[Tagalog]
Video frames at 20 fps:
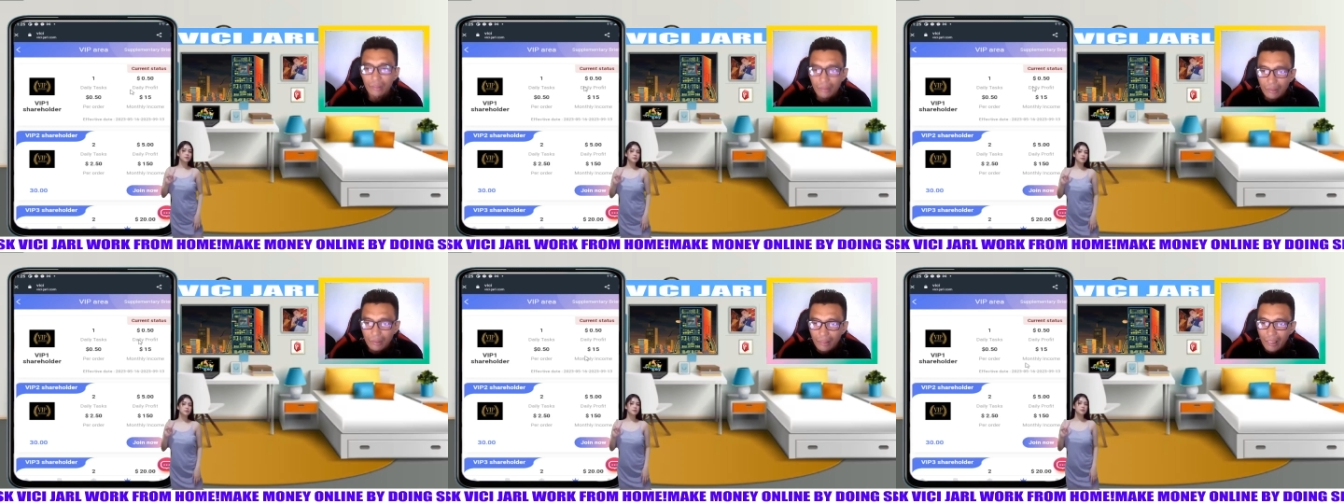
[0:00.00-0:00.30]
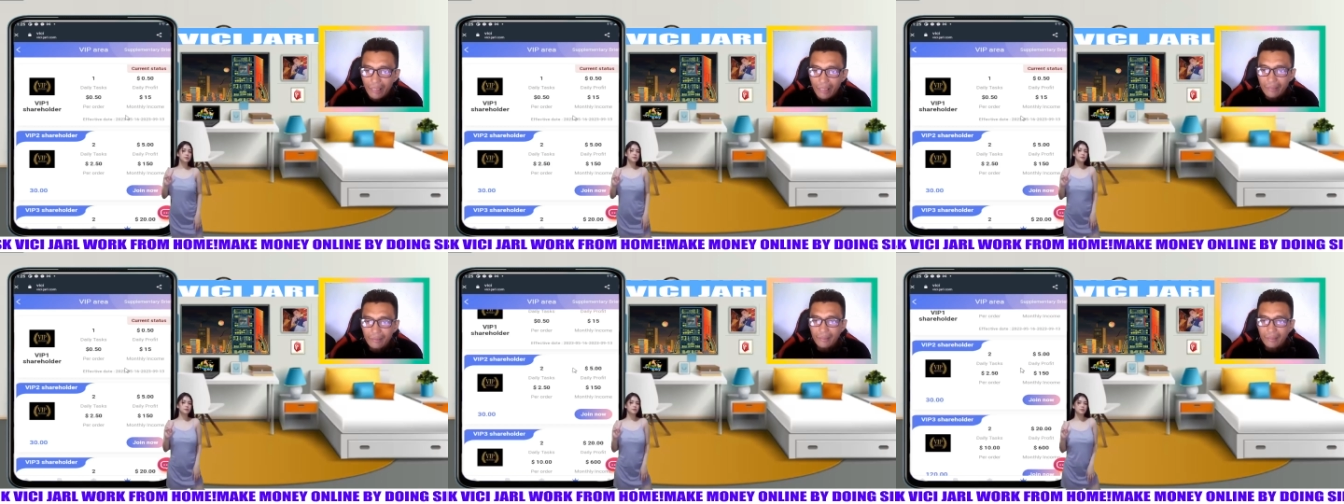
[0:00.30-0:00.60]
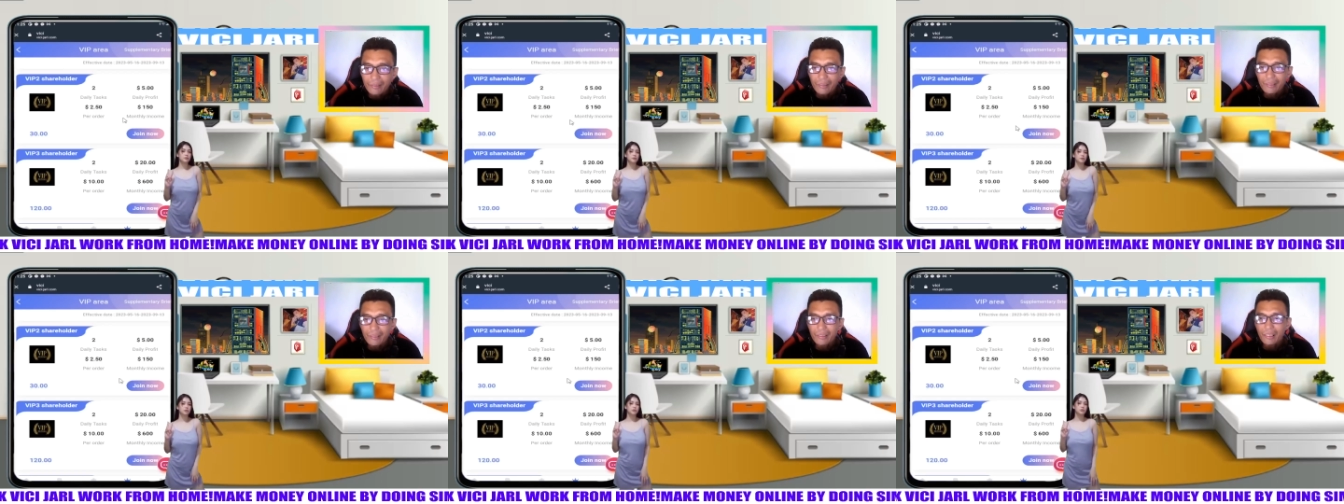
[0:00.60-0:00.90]
Right?
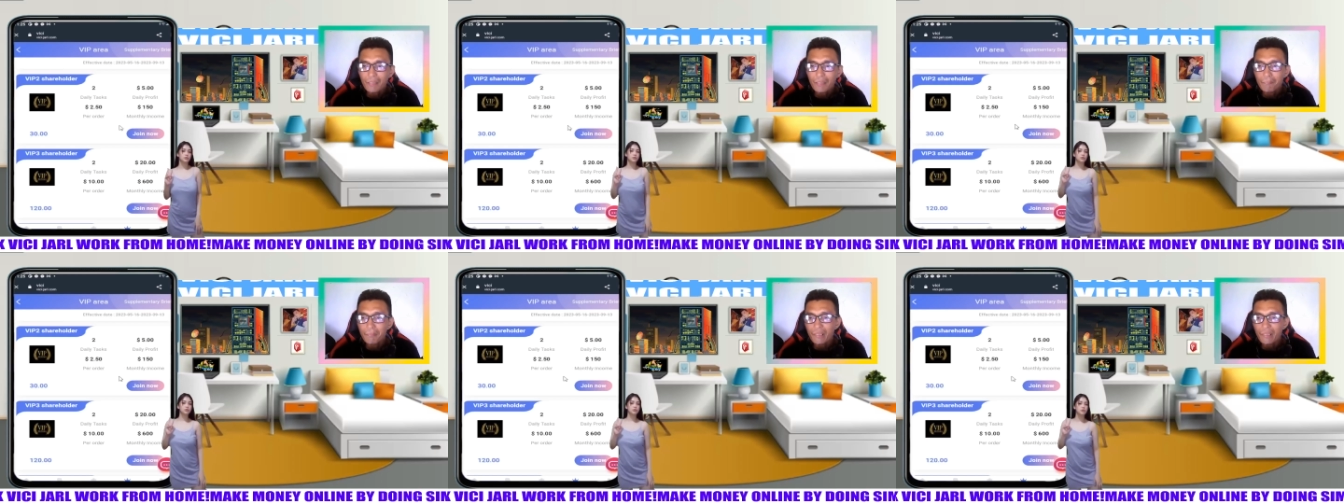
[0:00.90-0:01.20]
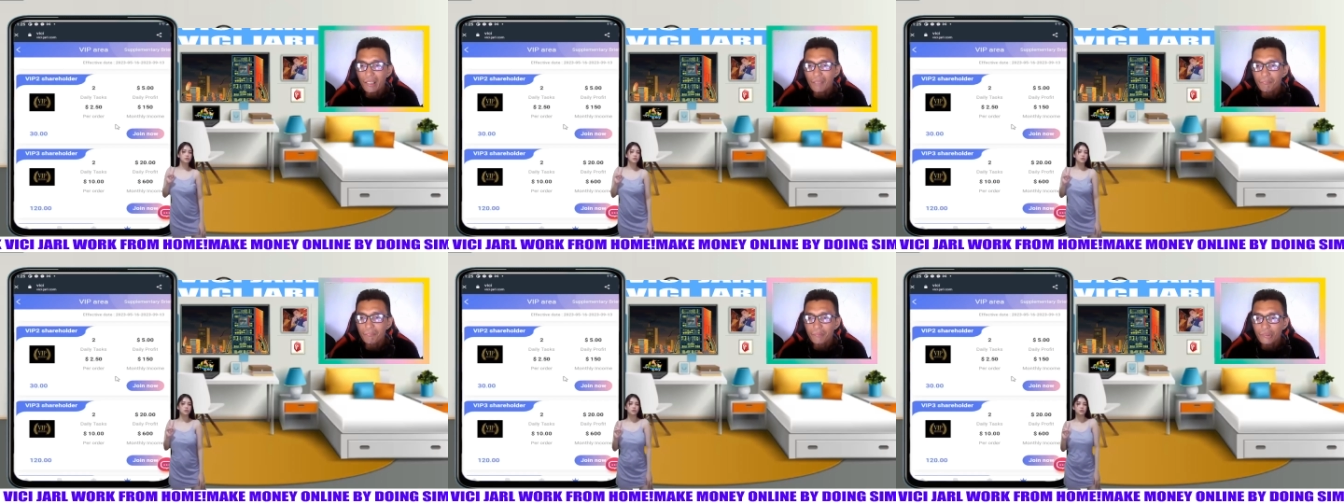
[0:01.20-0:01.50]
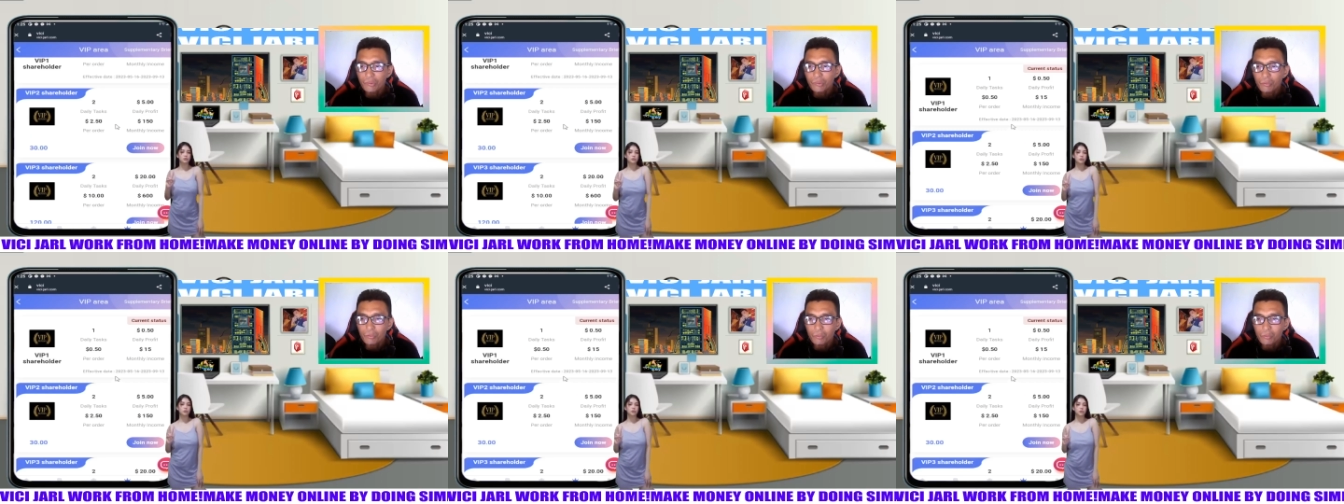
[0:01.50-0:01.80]
And then uh, ah,
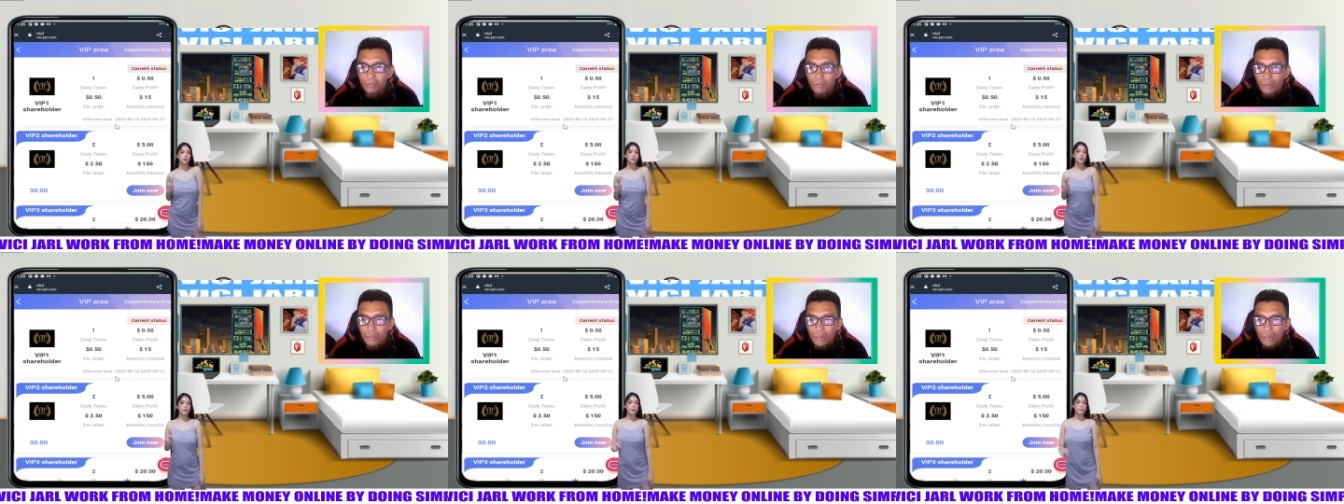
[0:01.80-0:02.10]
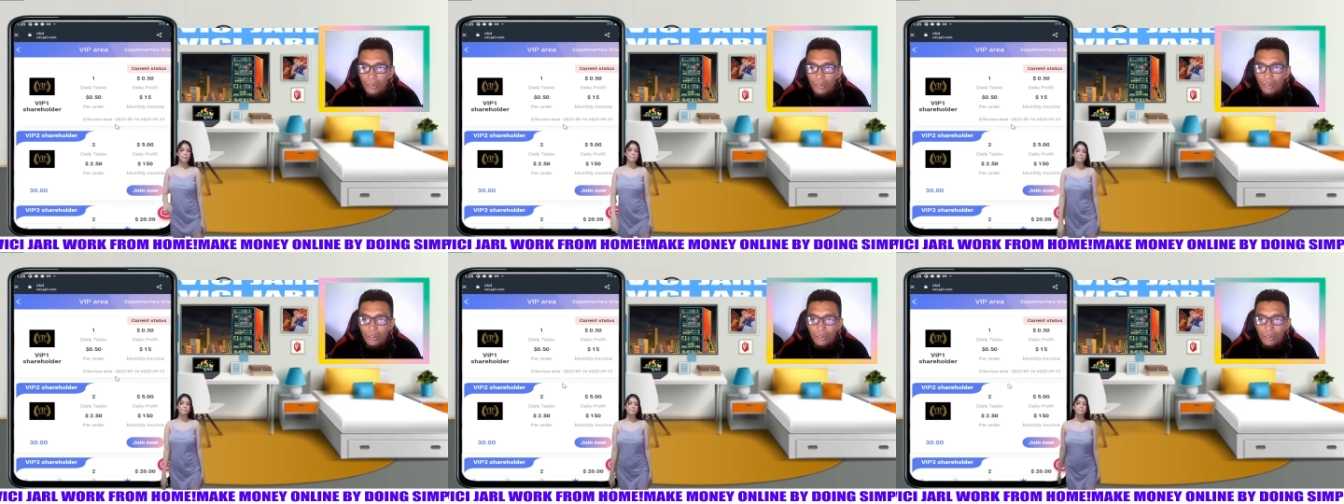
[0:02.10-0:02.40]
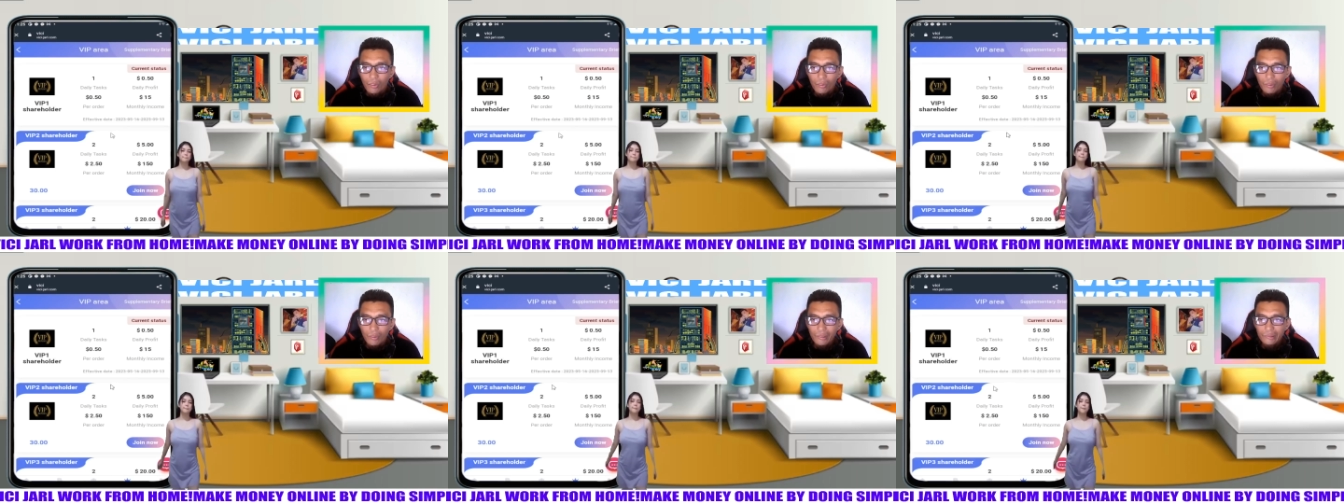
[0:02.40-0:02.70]
VIP
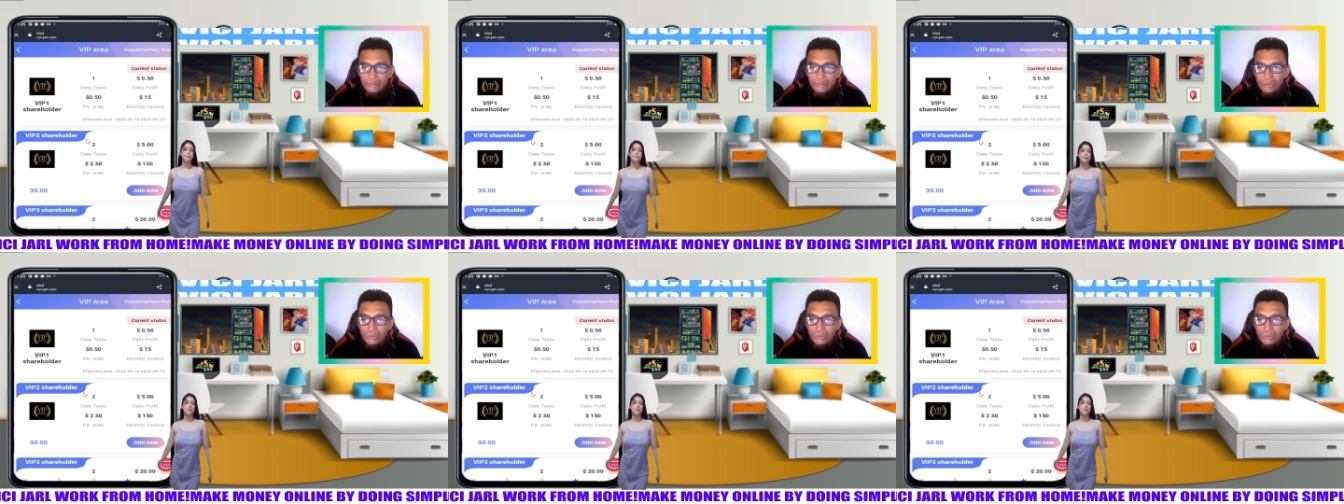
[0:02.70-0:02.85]
2. Okay?